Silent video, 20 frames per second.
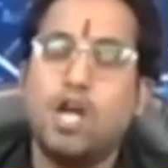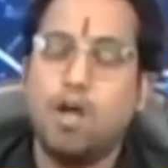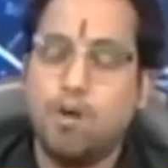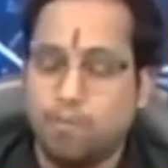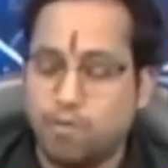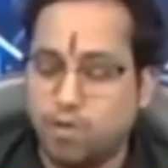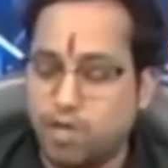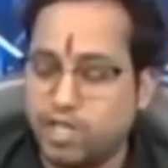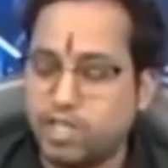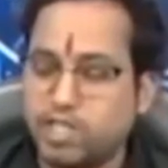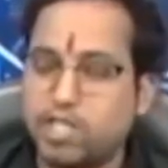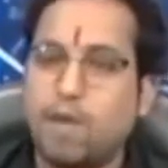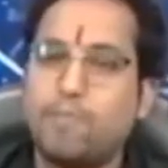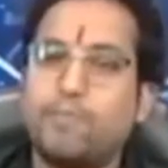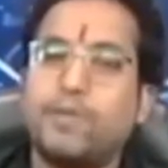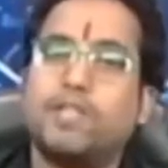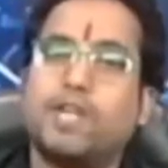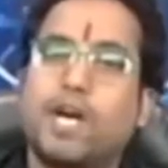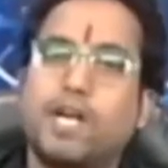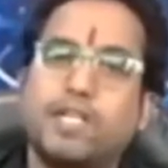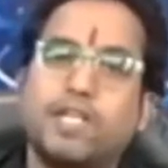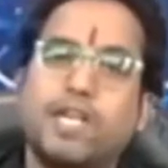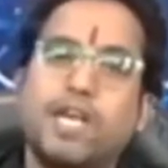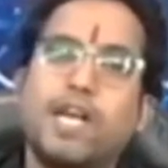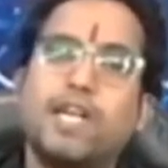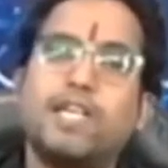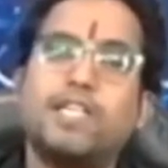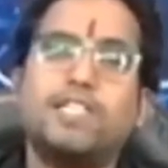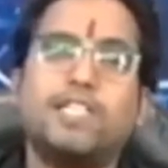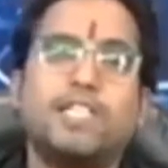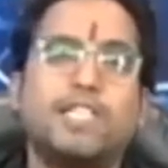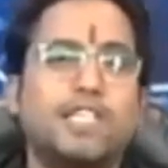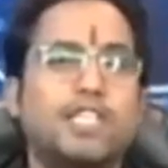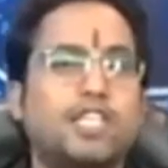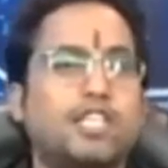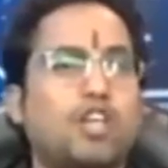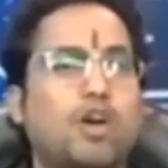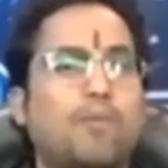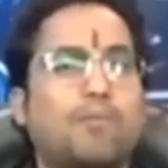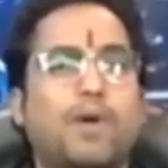ফোনের সামনে দাঁড়িয়ে নিজেদের
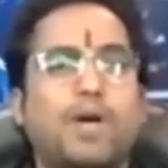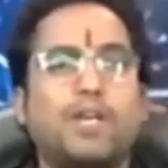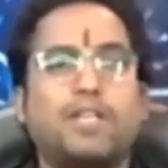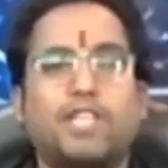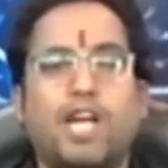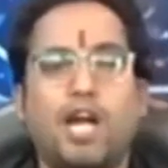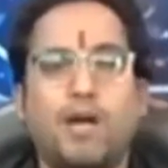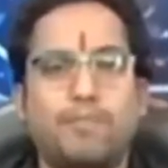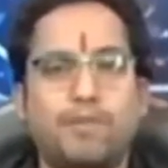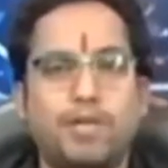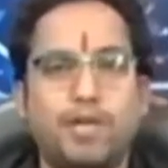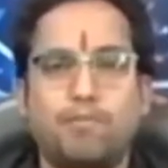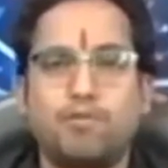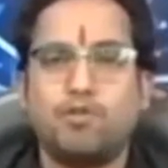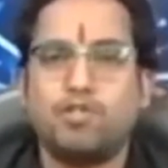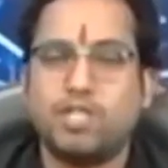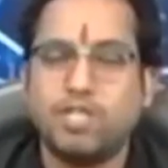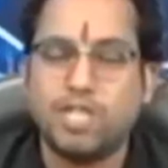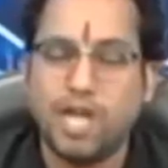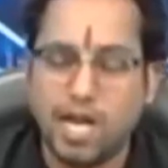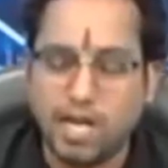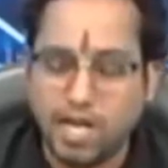ডেট অফ বার্থ টাইম নিয়ে বসে যান